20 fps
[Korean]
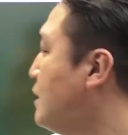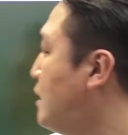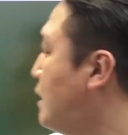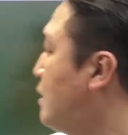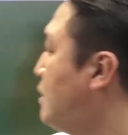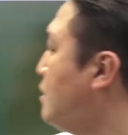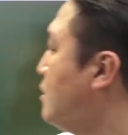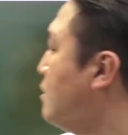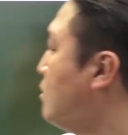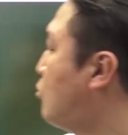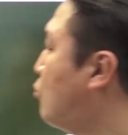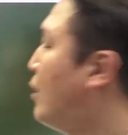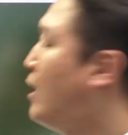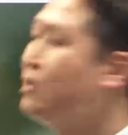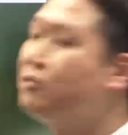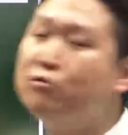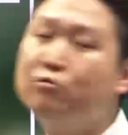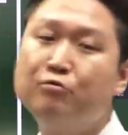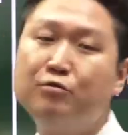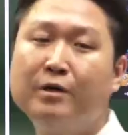얘는
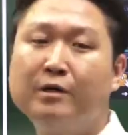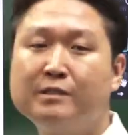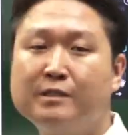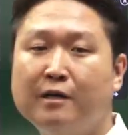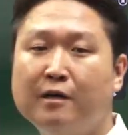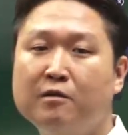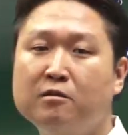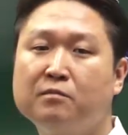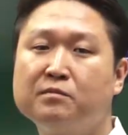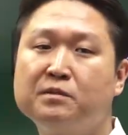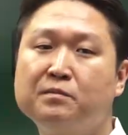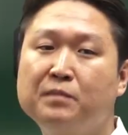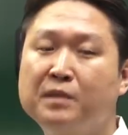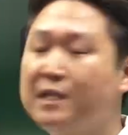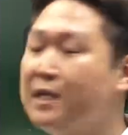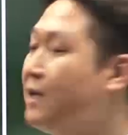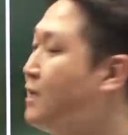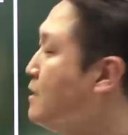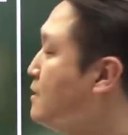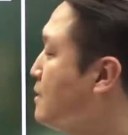과전류와는 상관이
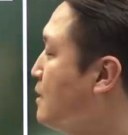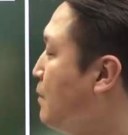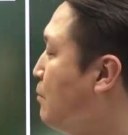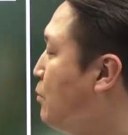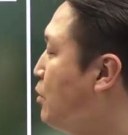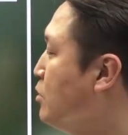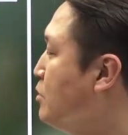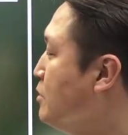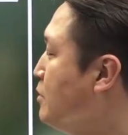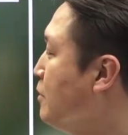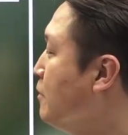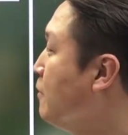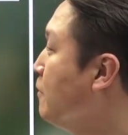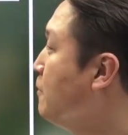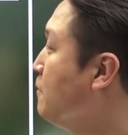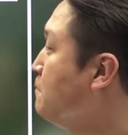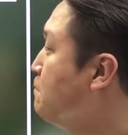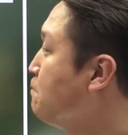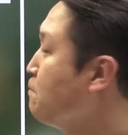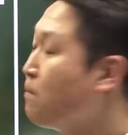없습니다.
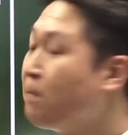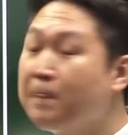3번은요.